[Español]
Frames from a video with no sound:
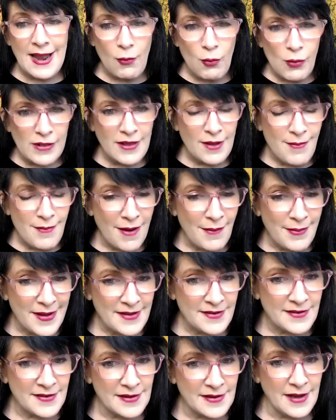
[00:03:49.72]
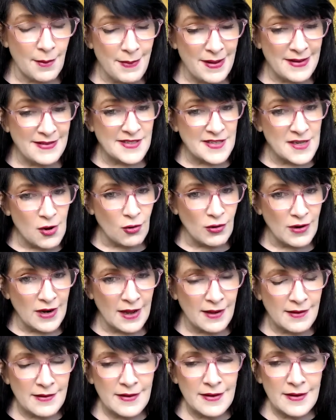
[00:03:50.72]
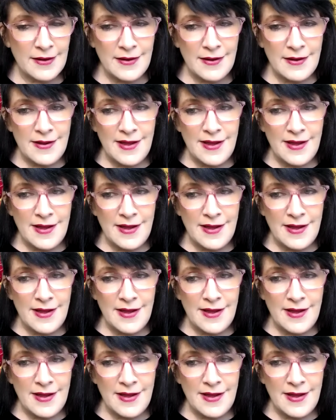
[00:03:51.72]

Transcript: la última vez que menciona